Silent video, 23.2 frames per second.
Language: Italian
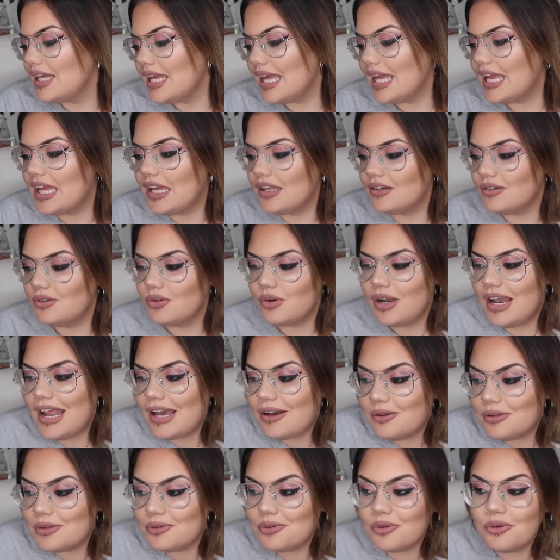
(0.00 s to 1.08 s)
e non
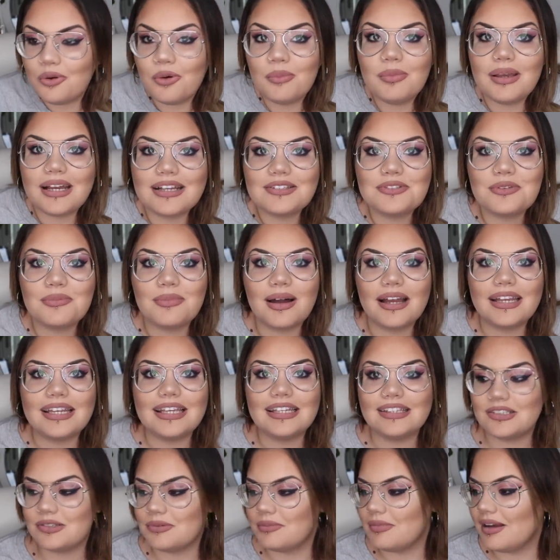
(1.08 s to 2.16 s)
leggo il tuo nome
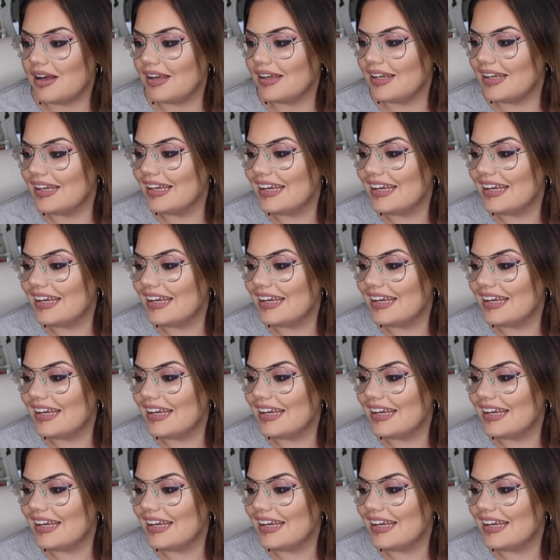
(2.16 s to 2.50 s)
casomai insomma